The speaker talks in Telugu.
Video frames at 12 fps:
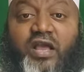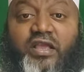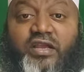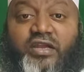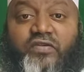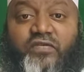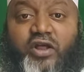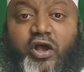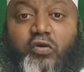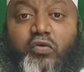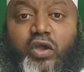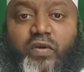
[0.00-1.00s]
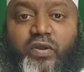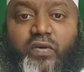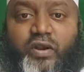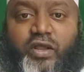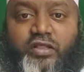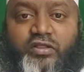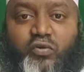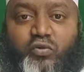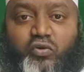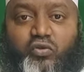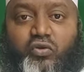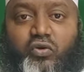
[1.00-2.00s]
అయ్యేటటువంటి హక్కు ఎవరెవరికైతే
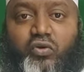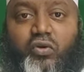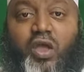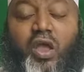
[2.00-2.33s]
ఉంటుందో